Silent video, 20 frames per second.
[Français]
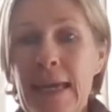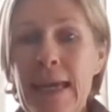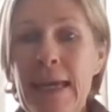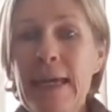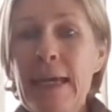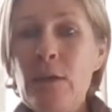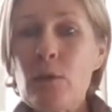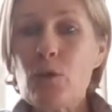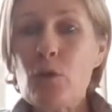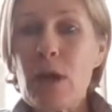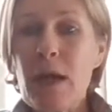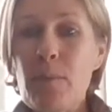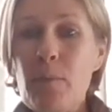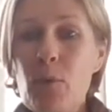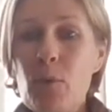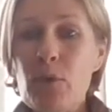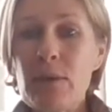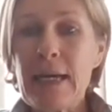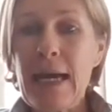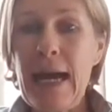et de
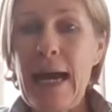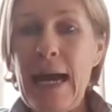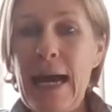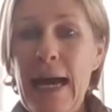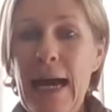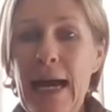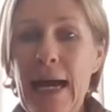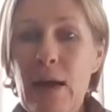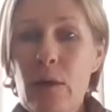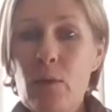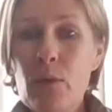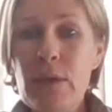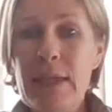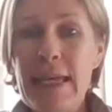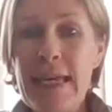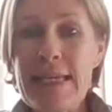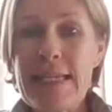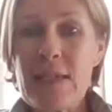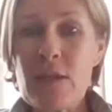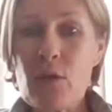répondre à une
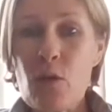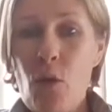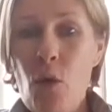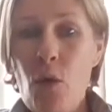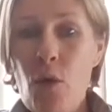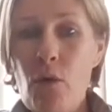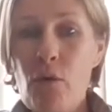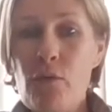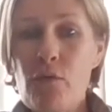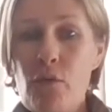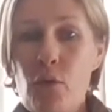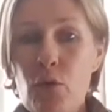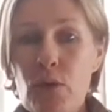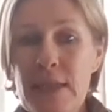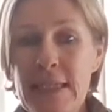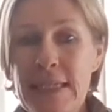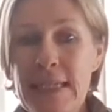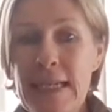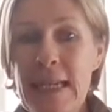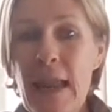question,
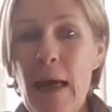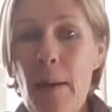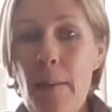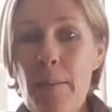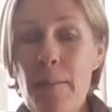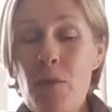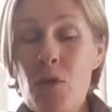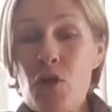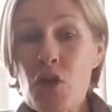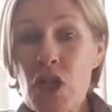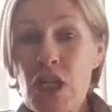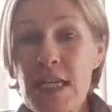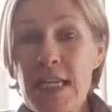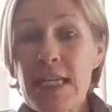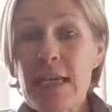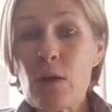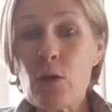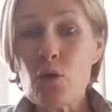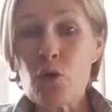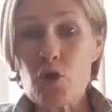faut-il
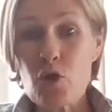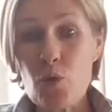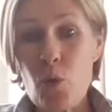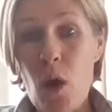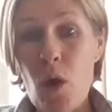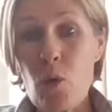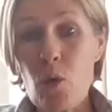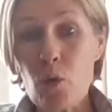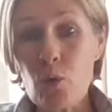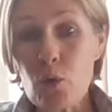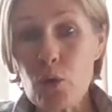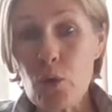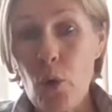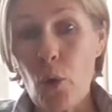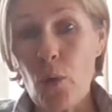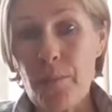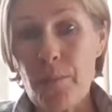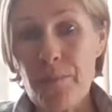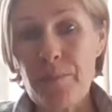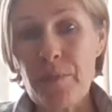manger le soir ou
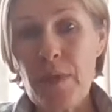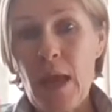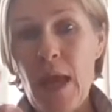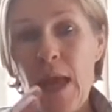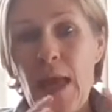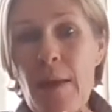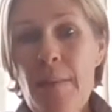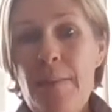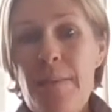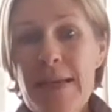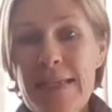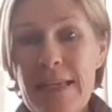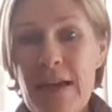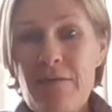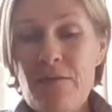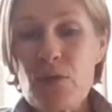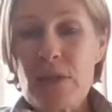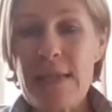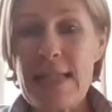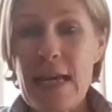non mais
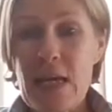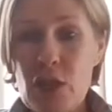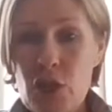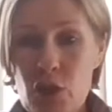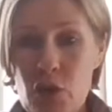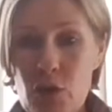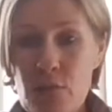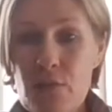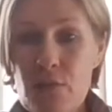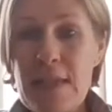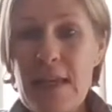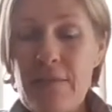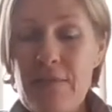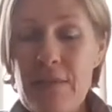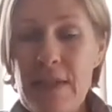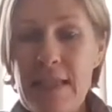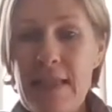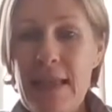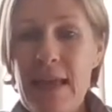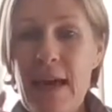avant cela, je vous
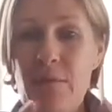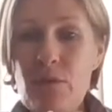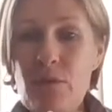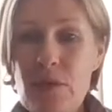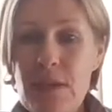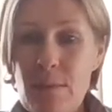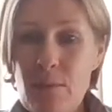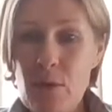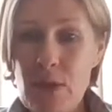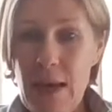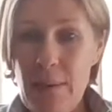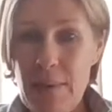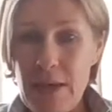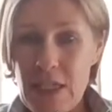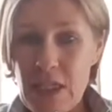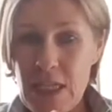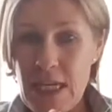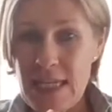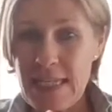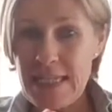invite à vous abonner à ma
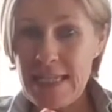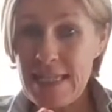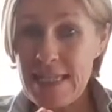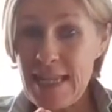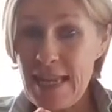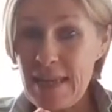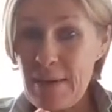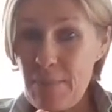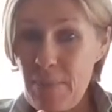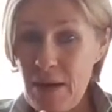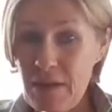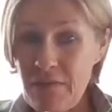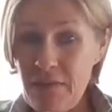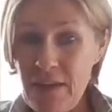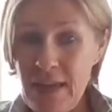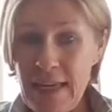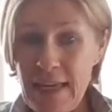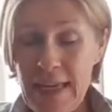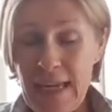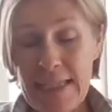chaîne si cela n'est pas
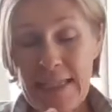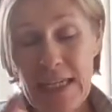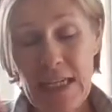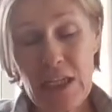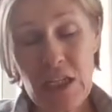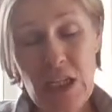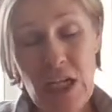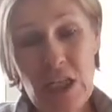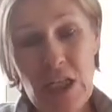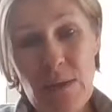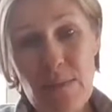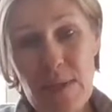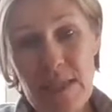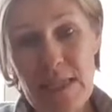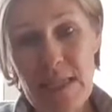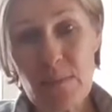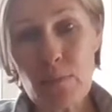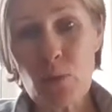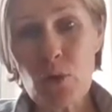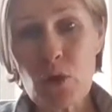fait et à télécharger mes
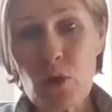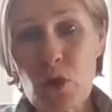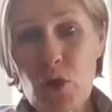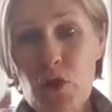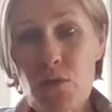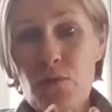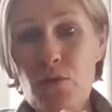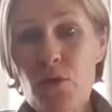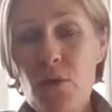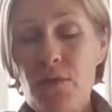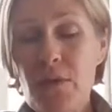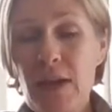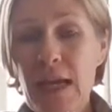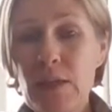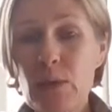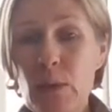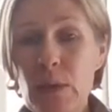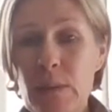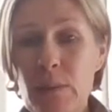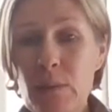e-books que je vous offre
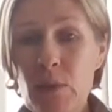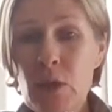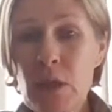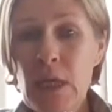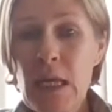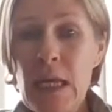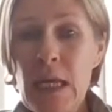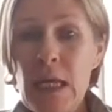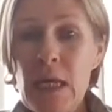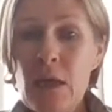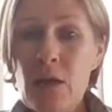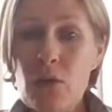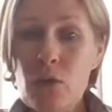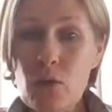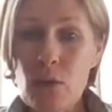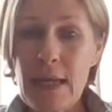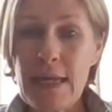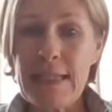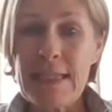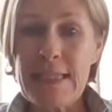gratuitement
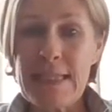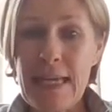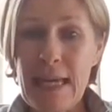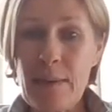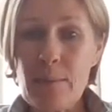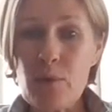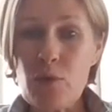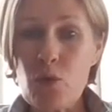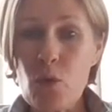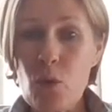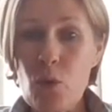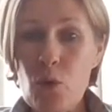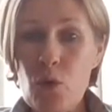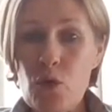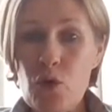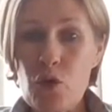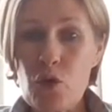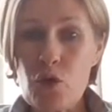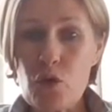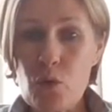dans la description
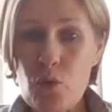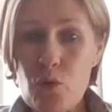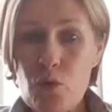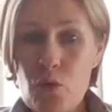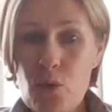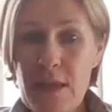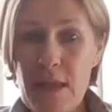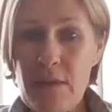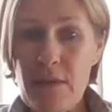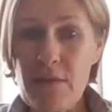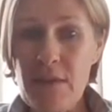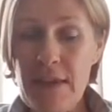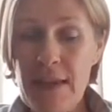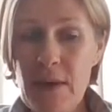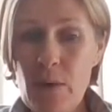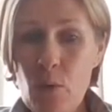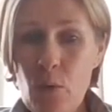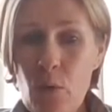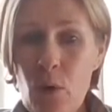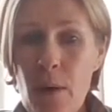juste en dessous de cette
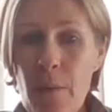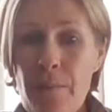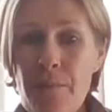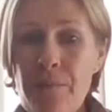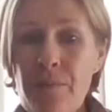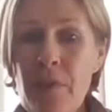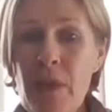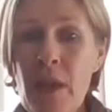vidéo.